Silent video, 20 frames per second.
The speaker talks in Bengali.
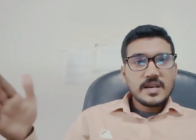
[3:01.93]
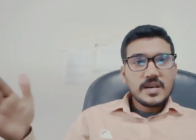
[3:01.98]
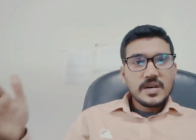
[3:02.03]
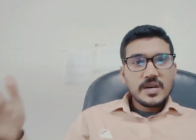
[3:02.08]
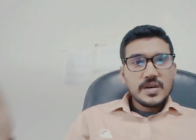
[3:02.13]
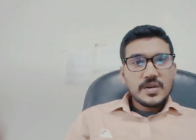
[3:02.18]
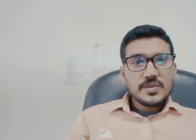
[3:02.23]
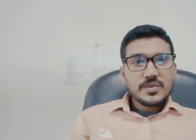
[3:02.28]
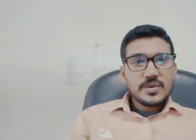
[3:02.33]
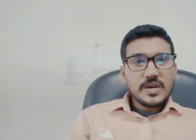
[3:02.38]

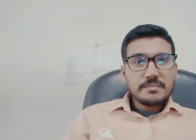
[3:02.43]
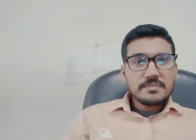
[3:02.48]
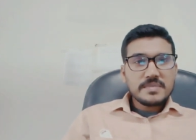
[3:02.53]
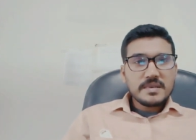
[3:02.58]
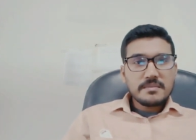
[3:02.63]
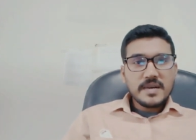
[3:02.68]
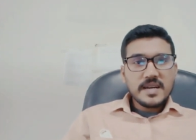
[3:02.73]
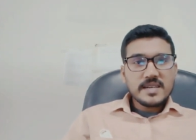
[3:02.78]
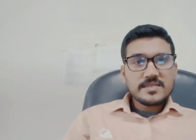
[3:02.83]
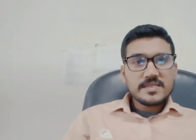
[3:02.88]
তো আপনার
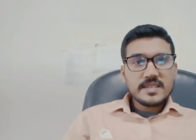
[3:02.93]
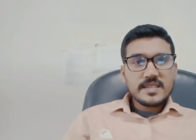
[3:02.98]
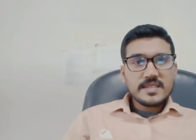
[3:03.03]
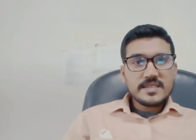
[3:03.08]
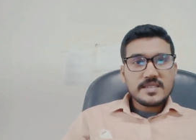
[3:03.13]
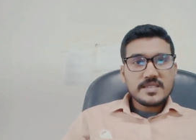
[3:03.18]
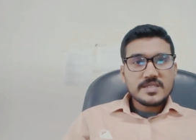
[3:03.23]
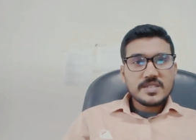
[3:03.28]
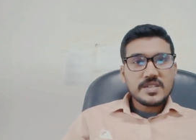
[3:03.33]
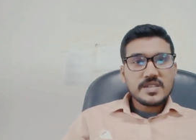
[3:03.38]

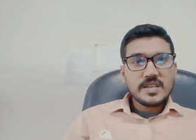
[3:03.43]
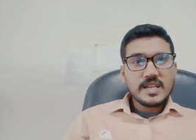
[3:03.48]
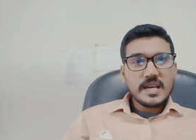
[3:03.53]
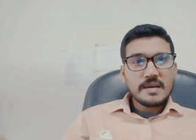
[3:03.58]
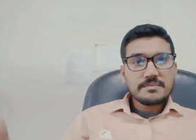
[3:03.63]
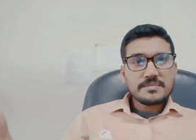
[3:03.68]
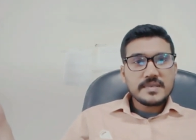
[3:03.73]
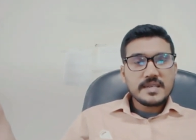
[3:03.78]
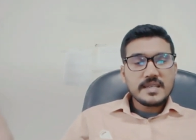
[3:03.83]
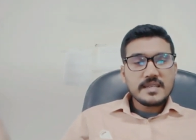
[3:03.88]
মার্সারাইজেশন আর
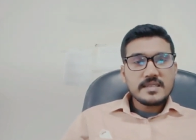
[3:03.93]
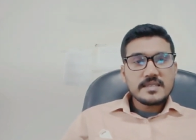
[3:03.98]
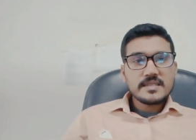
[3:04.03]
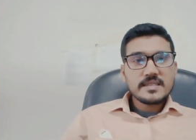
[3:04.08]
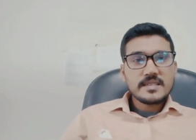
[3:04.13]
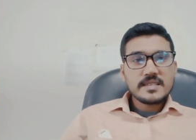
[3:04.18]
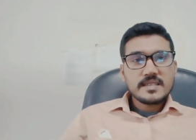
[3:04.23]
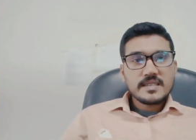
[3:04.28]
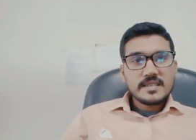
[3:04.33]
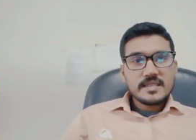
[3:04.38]
আপনার
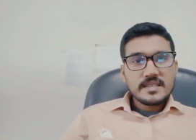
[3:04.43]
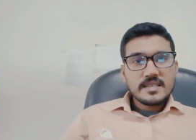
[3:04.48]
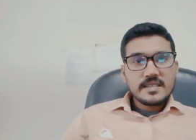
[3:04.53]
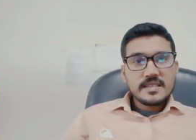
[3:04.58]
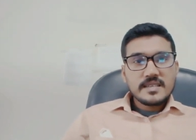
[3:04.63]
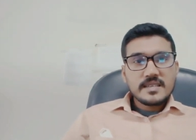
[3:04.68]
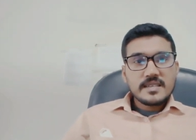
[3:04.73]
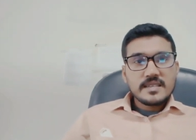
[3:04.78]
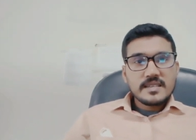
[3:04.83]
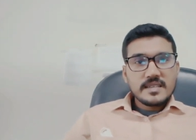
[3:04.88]

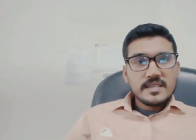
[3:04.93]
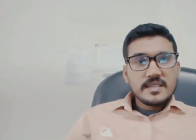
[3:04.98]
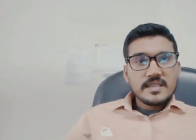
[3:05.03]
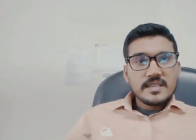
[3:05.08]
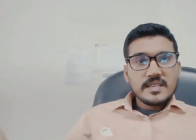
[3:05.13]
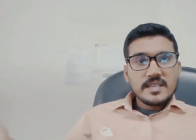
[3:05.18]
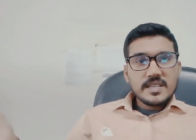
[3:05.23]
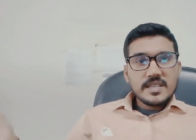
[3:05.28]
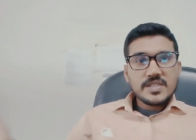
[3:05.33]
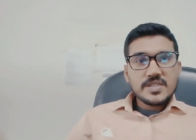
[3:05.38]

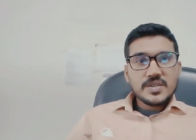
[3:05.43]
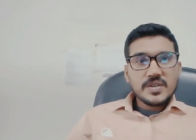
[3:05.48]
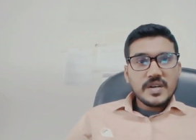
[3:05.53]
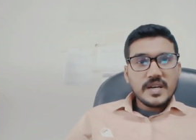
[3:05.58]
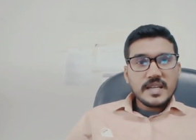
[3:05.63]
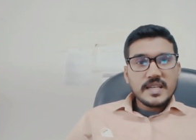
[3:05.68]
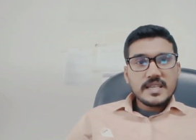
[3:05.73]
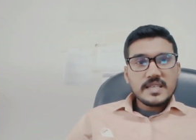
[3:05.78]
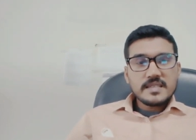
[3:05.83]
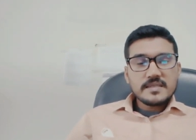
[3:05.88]

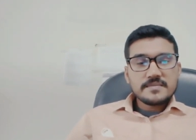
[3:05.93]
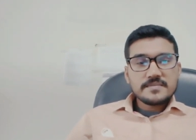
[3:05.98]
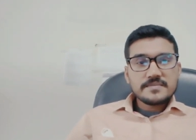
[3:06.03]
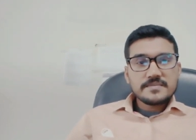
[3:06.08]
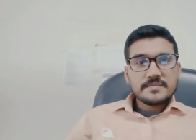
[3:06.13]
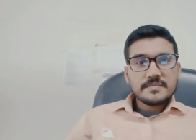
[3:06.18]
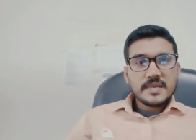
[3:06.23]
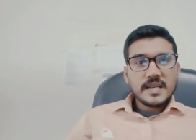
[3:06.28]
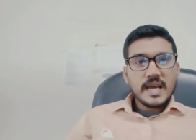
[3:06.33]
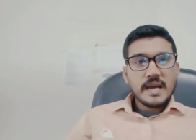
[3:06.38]
স্কোয়ারিং
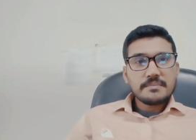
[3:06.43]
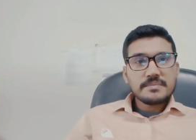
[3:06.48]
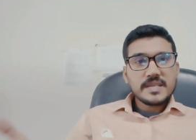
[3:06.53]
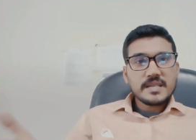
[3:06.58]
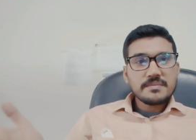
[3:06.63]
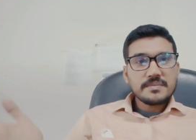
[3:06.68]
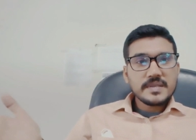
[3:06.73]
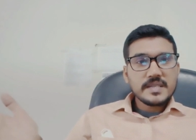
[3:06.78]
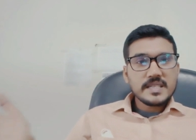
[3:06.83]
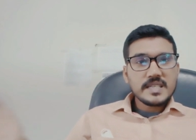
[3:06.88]
মানে আপনার
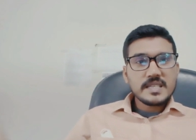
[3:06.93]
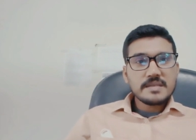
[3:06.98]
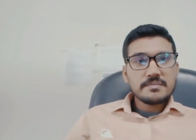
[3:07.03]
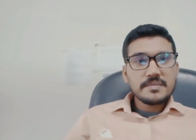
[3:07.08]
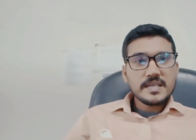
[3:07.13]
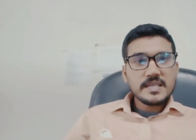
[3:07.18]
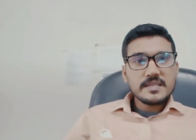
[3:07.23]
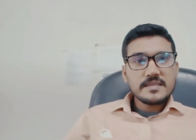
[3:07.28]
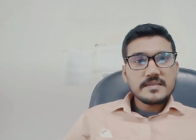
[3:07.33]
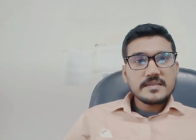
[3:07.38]
প্রি
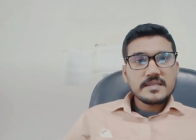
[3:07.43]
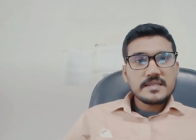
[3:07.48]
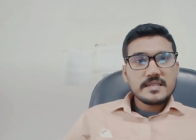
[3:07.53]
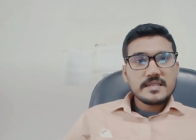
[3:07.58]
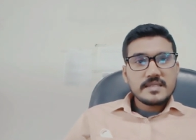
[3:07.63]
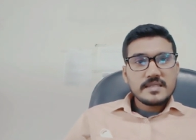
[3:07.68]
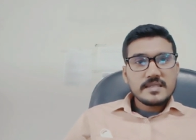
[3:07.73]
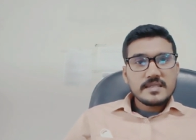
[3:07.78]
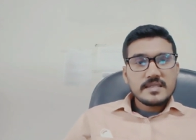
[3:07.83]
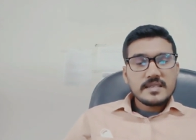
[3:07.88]
ট্রিটমেন্ট
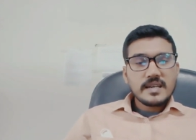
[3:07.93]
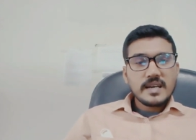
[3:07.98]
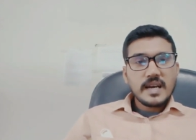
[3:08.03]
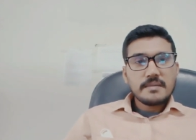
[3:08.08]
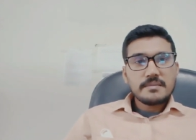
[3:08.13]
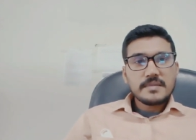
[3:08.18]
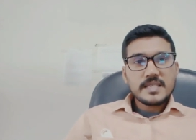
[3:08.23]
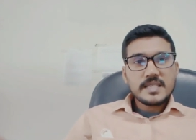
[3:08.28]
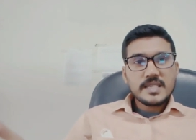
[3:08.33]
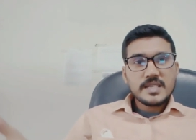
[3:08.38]

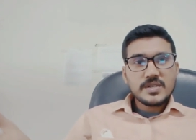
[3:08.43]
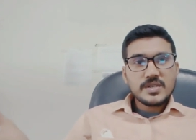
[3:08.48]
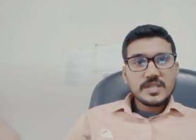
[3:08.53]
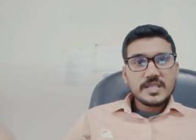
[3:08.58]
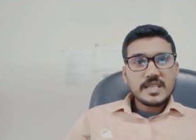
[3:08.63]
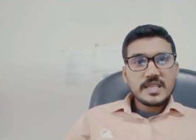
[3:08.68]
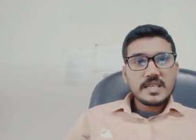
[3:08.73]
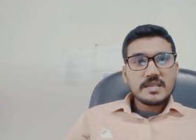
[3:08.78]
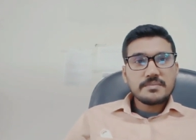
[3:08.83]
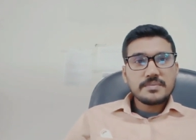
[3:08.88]
আমরা কি করে
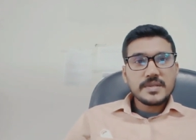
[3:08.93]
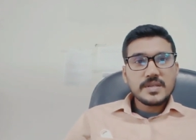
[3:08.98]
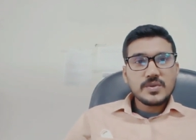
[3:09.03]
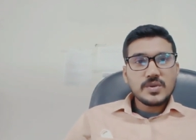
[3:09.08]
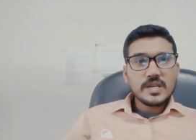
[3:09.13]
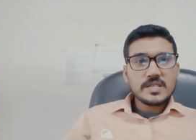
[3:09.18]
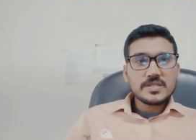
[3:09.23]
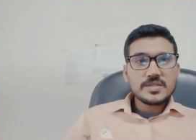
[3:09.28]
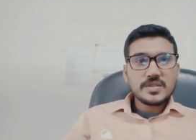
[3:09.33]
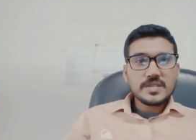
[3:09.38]
থাকি প্রি
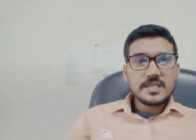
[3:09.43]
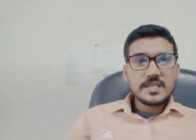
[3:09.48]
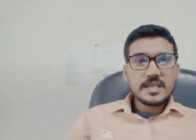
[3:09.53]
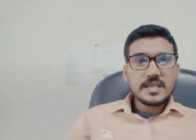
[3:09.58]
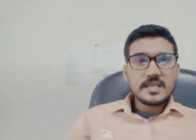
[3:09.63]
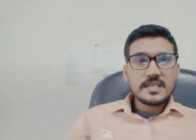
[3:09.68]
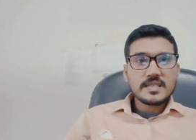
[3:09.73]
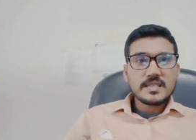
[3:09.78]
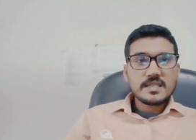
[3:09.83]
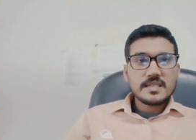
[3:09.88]
ওয়াশ করে
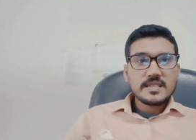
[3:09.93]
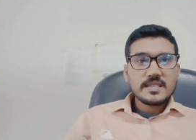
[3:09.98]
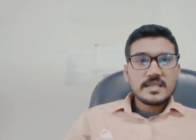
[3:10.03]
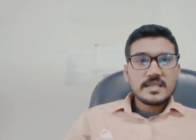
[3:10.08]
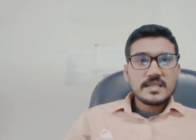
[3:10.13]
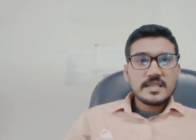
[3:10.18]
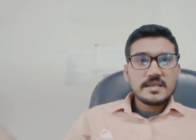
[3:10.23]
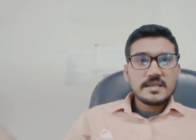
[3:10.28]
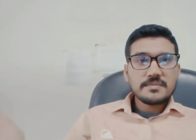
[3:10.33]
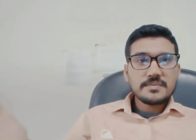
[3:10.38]
থাকি
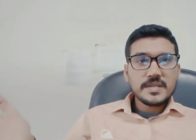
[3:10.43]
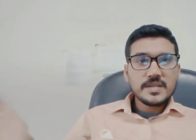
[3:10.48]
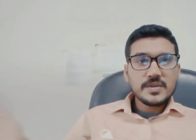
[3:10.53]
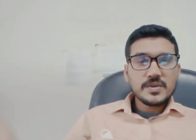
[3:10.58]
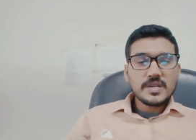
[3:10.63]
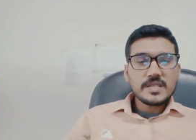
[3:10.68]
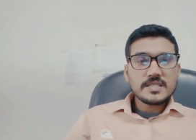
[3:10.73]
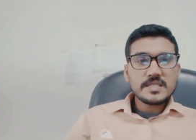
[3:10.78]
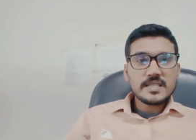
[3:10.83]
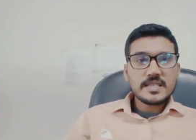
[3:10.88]
এই প্রি
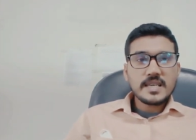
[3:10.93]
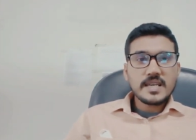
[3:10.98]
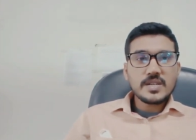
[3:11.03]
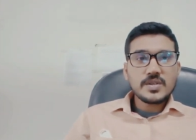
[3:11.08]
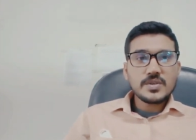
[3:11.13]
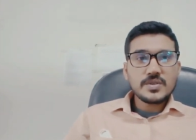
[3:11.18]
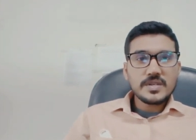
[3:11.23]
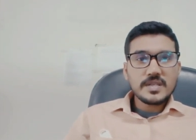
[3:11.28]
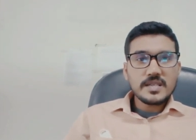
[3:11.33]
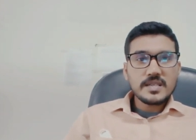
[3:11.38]
ওয়াশে কেন
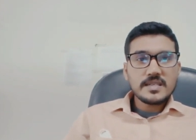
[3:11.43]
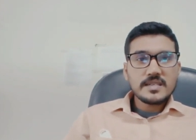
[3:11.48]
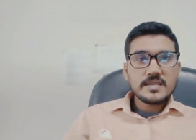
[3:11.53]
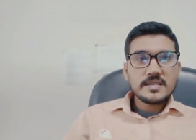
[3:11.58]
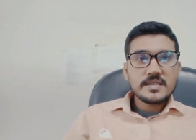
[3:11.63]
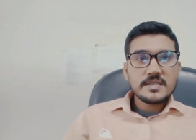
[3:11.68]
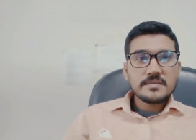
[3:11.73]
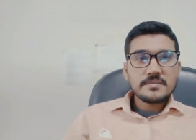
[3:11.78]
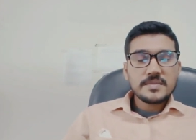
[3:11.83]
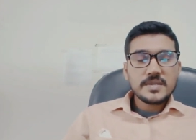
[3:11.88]
করি
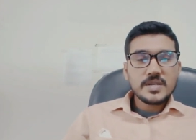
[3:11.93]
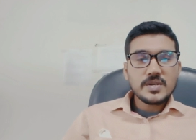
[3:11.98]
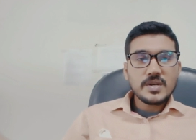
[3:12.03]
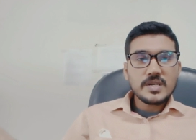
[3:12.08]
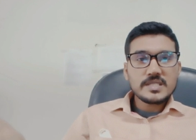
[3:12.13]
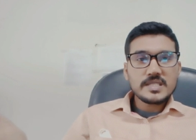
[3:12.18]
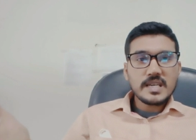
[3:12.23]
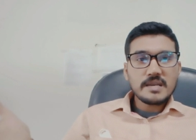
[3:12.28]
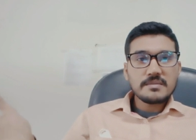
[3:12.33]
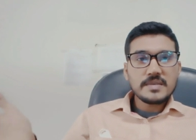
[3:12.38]
প্রি
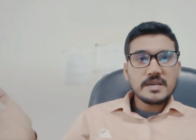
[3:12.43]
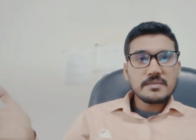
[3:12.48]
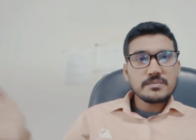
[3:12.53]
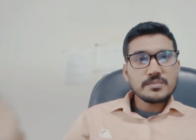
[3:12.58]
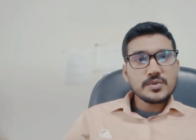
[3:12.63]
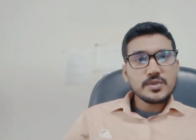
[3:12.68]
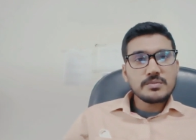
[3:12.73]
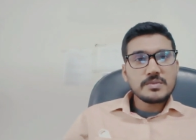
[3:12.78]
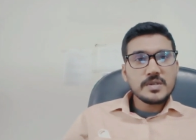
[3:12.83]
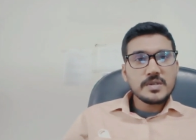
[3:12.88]
ওয়াশে আমি আমি
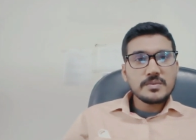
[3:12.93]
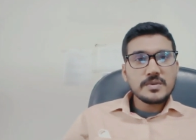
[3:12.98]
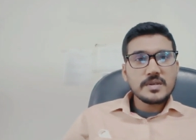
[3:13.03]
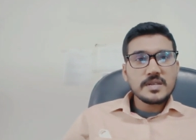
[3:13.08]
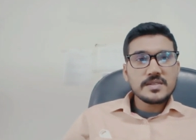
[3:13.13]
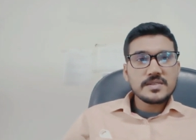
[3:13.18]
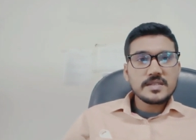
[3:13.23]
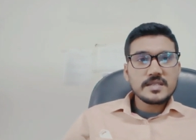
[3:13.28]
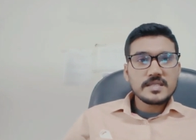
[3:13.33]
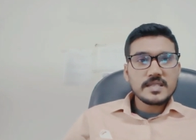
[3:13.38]
পূর্বেও
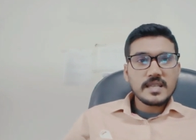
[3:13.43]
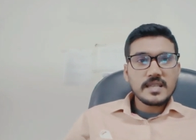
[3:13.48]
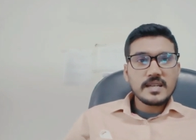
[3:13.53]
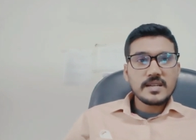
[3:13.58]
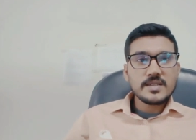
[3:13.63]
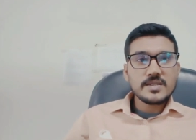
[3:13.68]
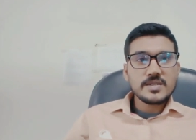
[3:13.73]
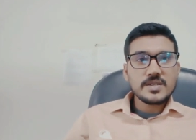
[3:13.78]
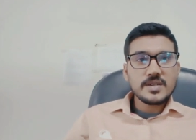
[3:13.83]
বলেছি সাধারণত